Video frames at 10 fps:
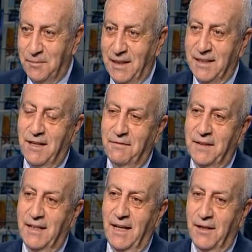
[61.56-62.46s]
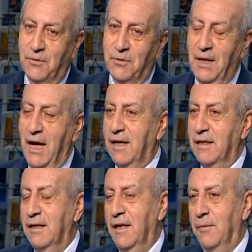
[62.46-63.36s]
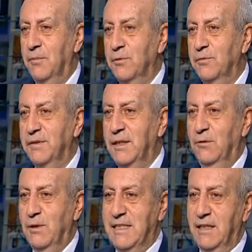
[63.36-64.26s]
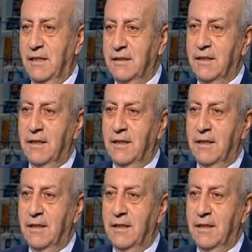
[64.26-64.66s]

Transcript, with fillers: بالاضافه الى انه الحركه اللي عم بيقوم فيها الوزير